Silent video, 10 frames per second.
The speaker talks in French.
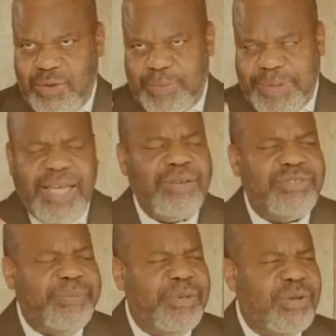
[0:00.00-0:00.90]
2 Pierre, au
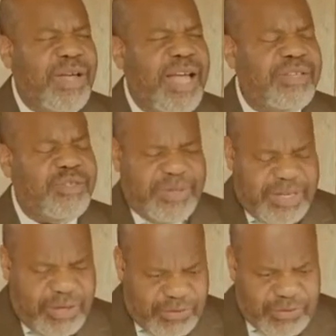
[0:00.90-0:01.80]
chapitre 1, je pense
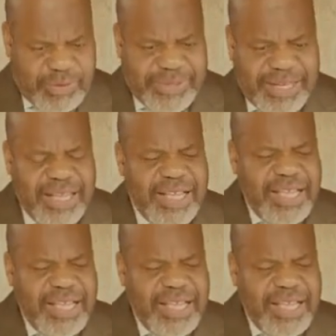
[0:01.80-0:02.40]
quelque chose comme ça.